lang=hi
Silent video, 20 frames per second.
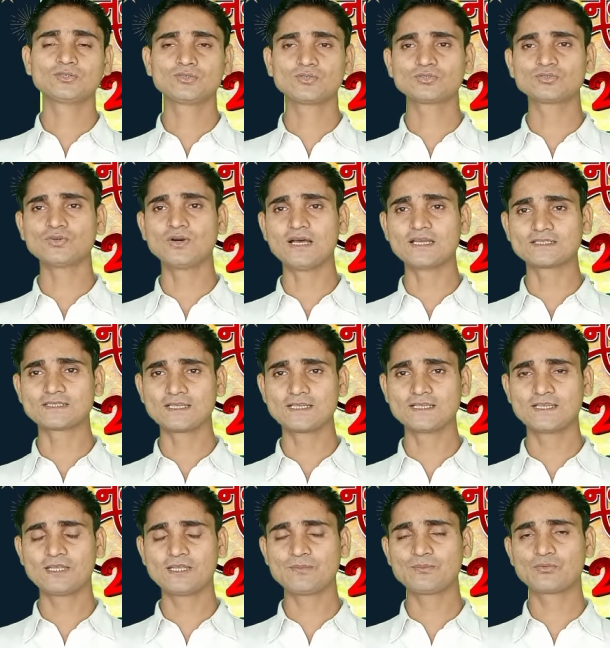तो दोस्तों
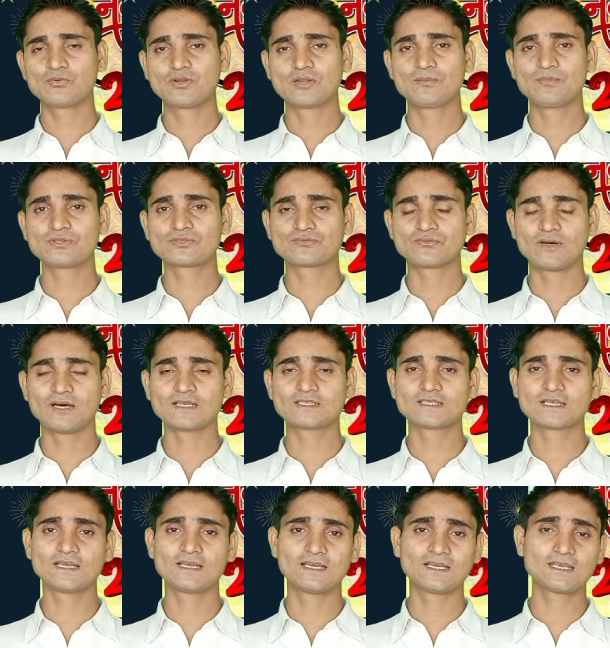आशा ही नहीं पूर्ण
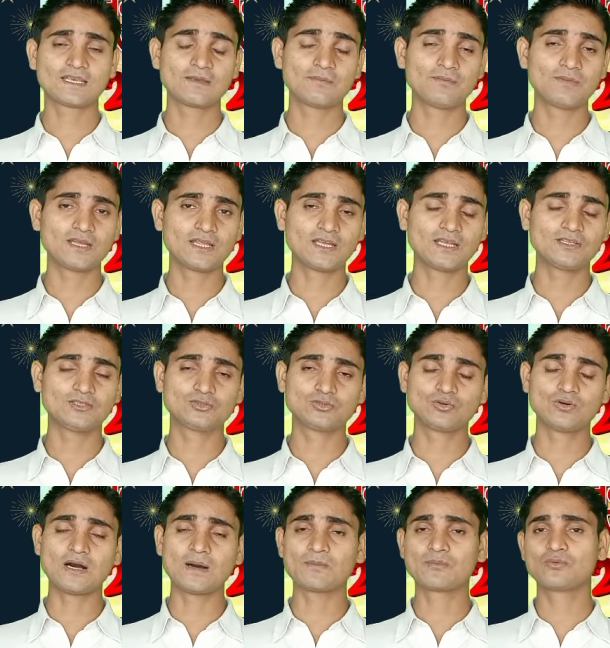विश्वास है कि मैं
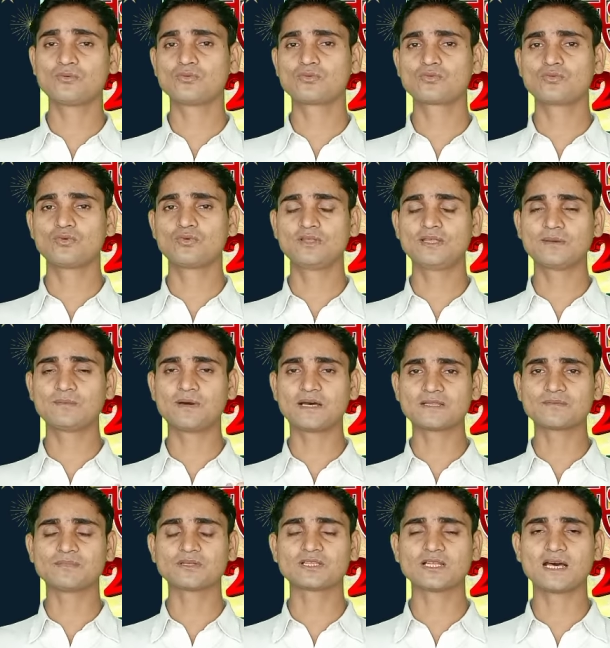जो आप लोगों को ये
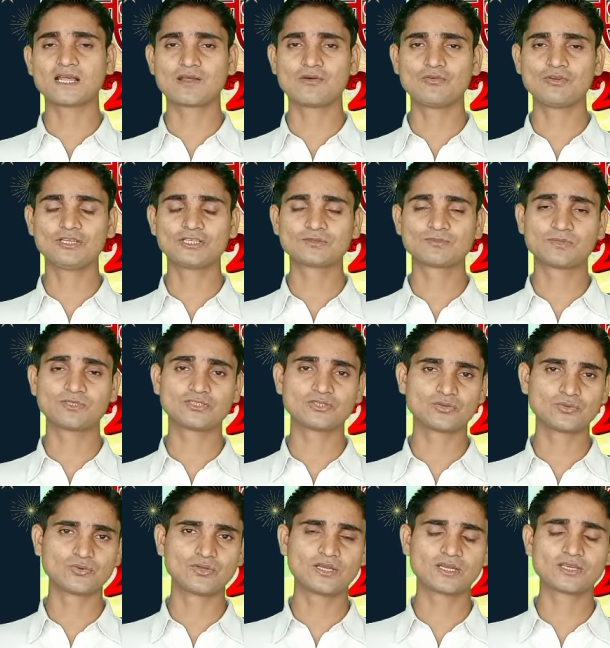बात बता रहा हूँ इस पर
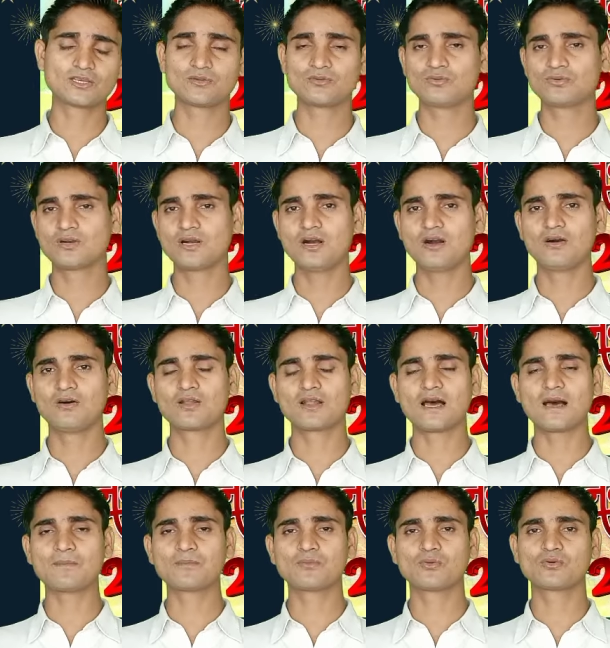जरूर यकीन होगा
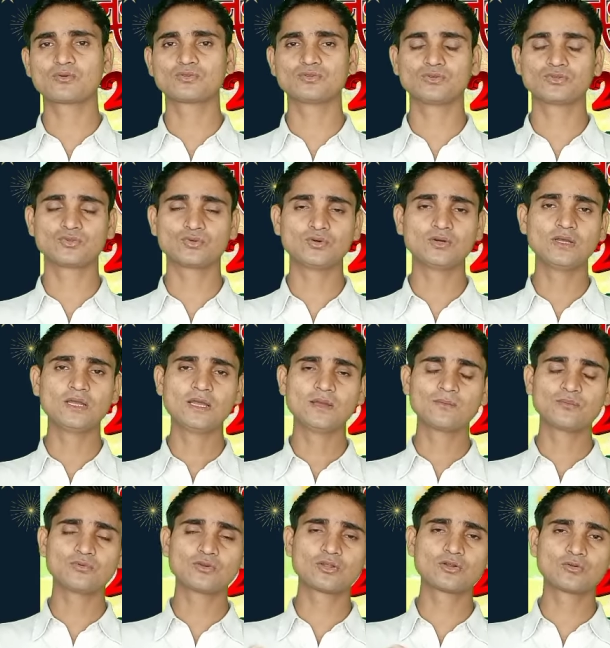और आप लोग जो तो
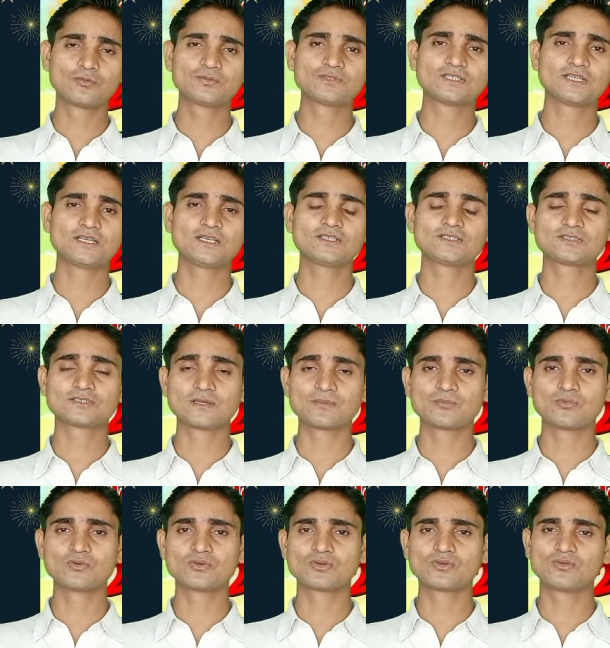पूर्ण रूप से
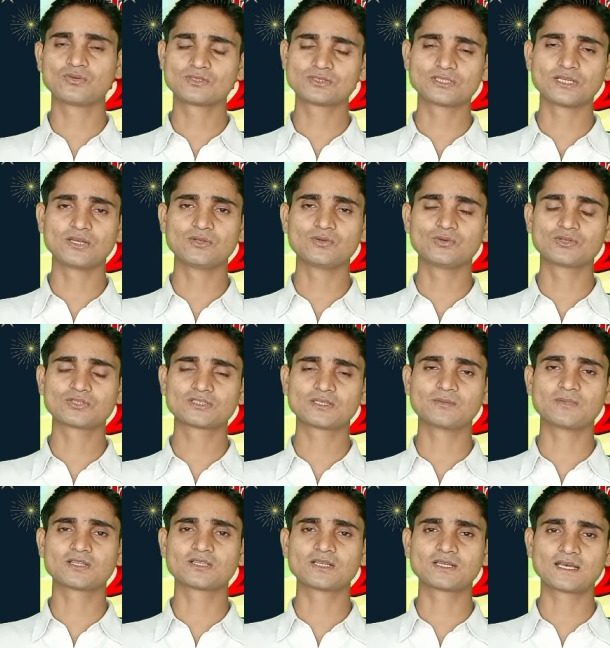सपोर्ट और सहयोग
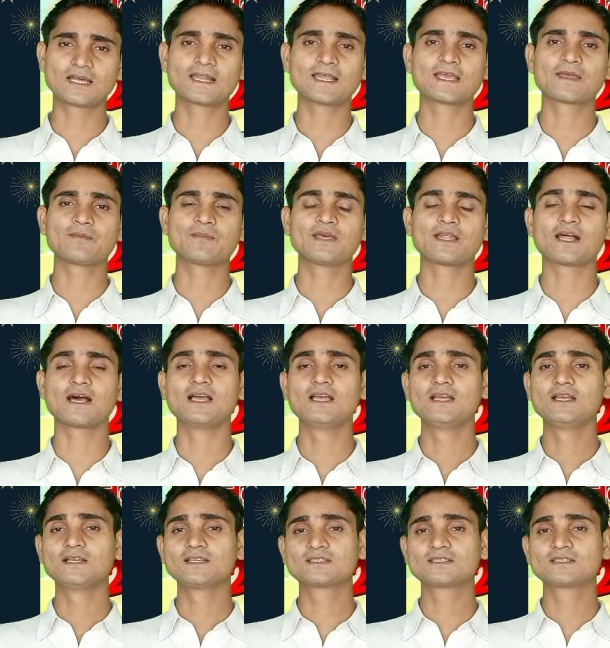समर्थन करेंगे मेरा